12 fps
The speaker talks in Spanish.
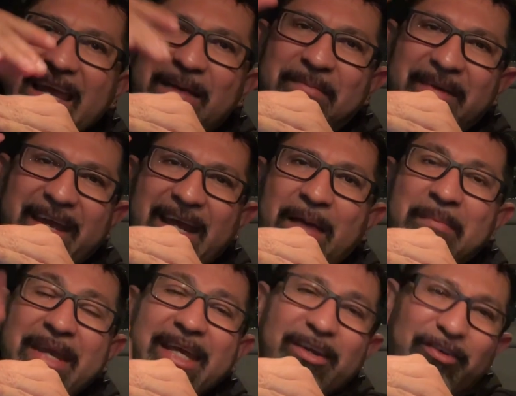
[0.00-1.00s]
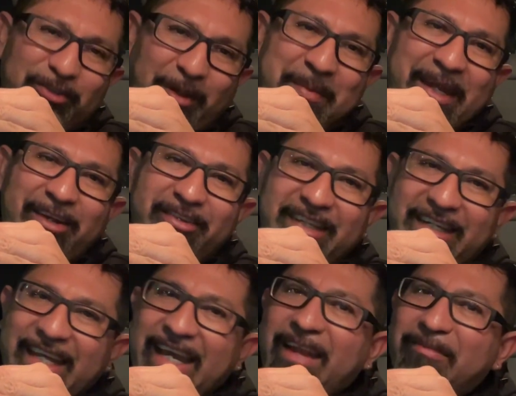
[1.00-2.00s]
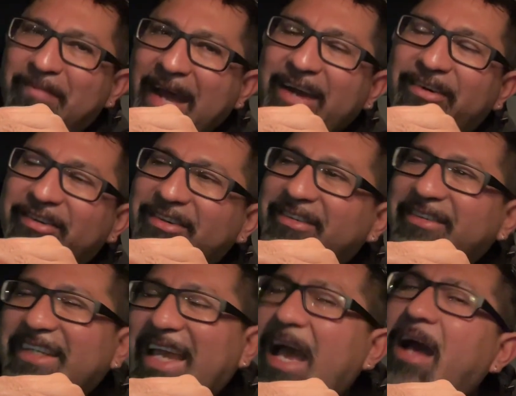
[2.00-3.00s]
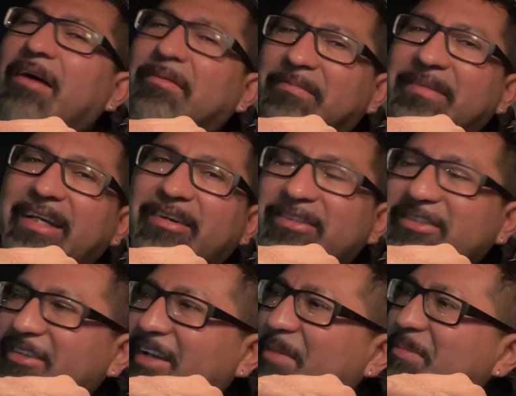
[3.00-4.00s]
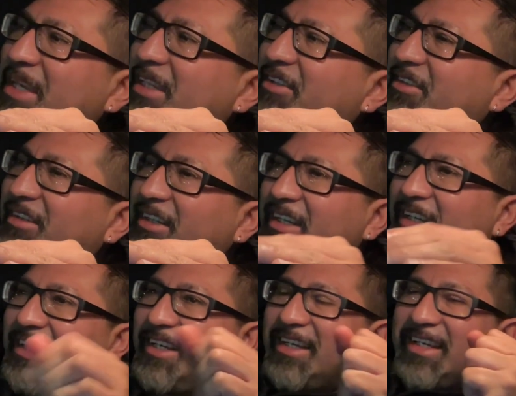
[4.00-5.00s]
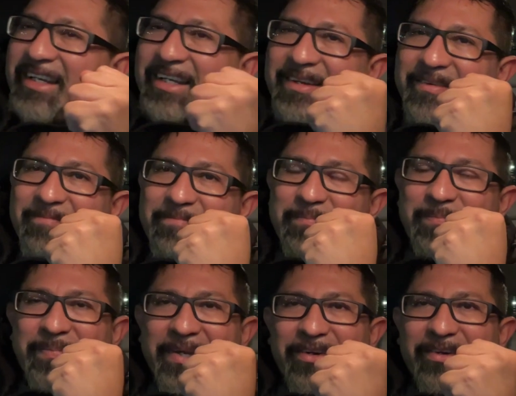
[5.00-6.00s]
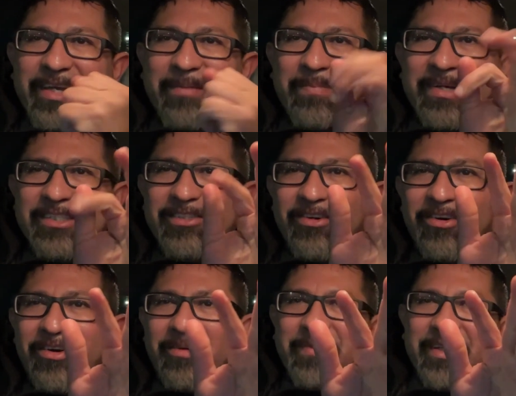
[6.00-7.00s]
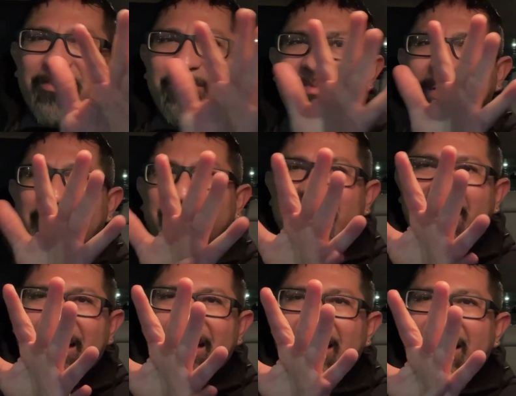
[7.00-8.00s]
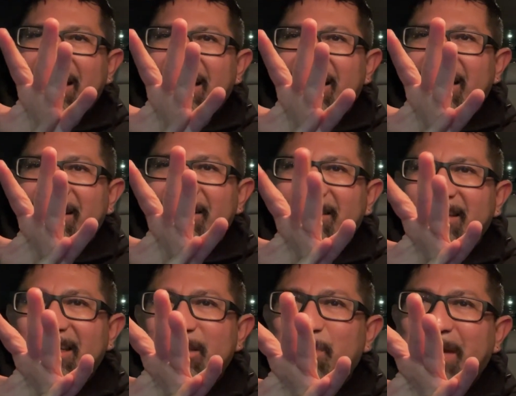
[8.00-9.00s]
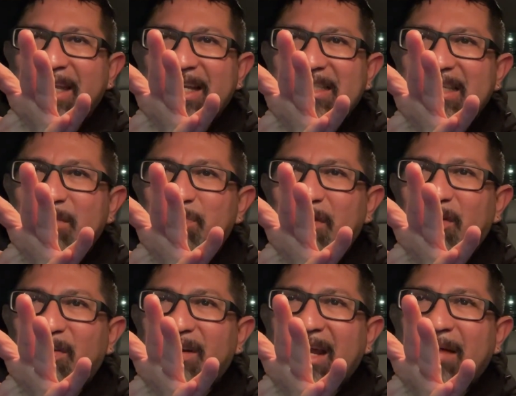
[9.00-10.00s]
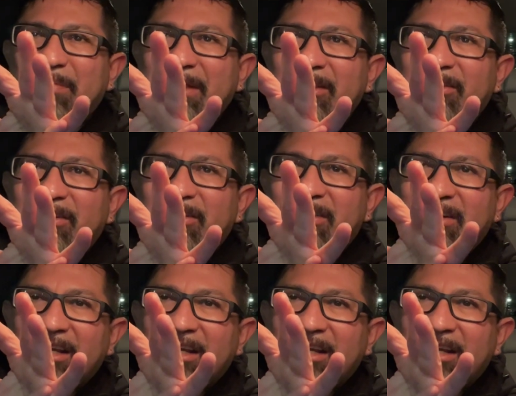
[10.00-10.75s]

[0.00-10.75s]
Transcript: a, México también lo tenía al bajo, ya de consolamiento. Pero ¿qué pasó? Me tumbaron a España, se despidió rápido.